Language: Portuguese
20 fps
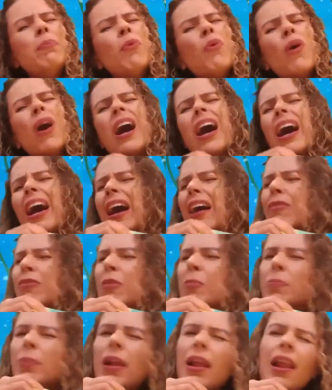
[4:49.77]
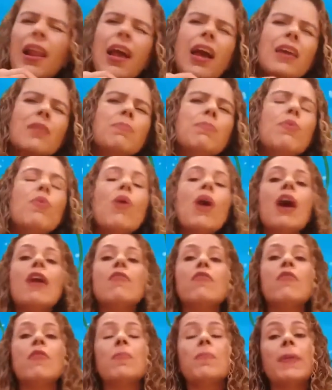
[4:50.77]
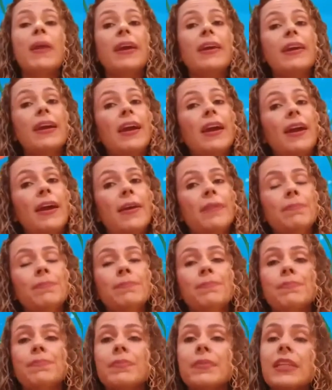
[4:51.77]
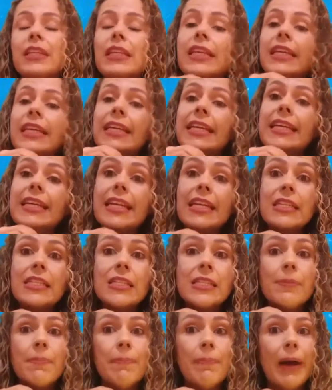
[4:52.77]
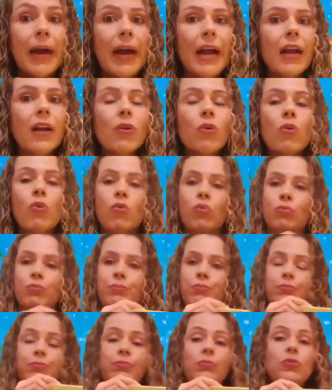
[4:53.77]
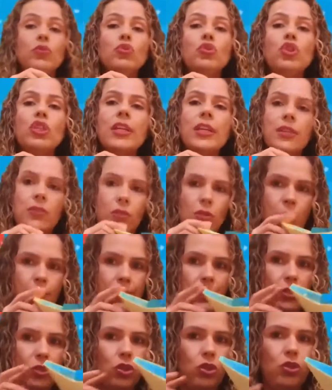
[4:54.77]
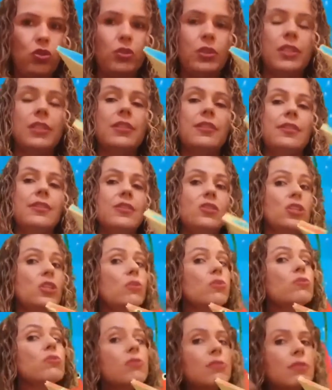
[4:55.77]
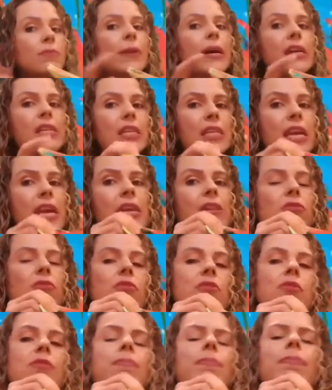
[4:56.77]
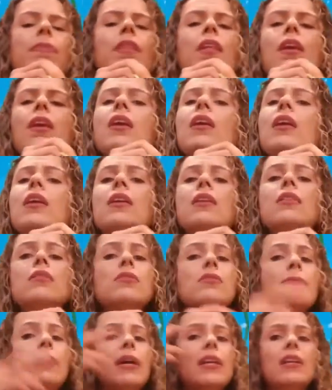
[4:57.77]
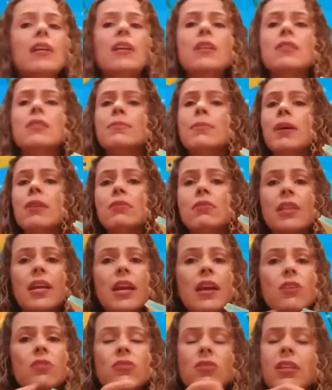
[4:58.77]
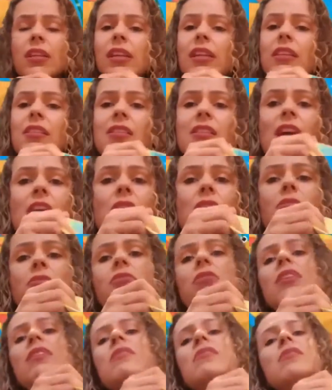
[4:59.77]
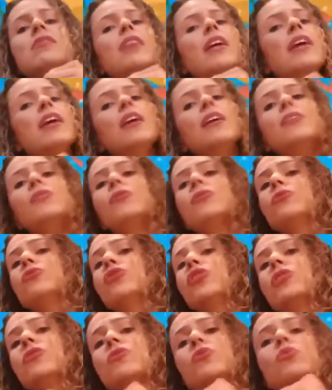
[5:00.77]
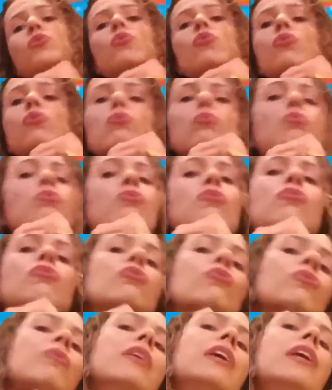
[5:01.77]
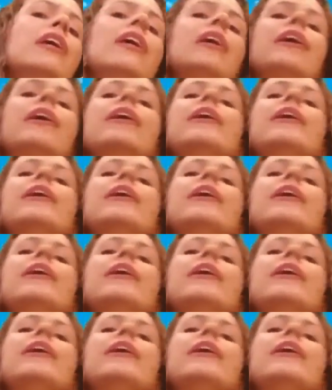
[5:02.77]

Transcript: empurrava para lá, empurrava para cá. E nesse barco não tinha somente Jonas, tinha outros marinheiros. E os marinheiros, meu Deus, o que está acontecendo? Jesus!